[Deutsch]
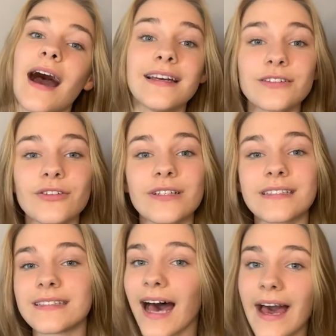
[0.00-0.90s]
Eindrücke
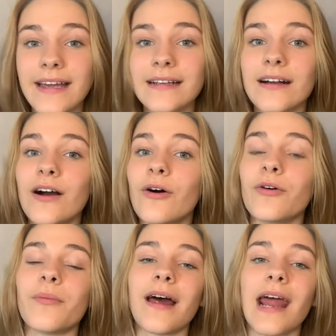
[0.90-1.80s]
zeigen
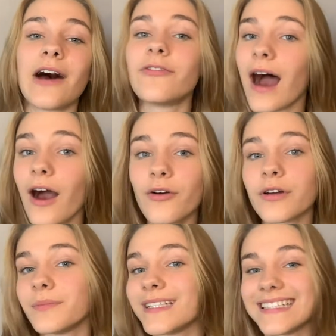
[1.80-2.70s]
und meine
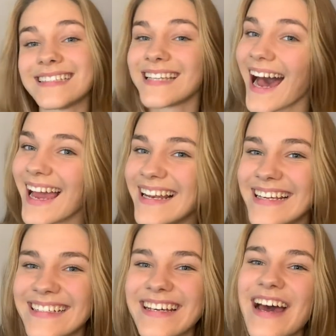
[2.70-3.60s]
Erfahrungen mit dir teilen,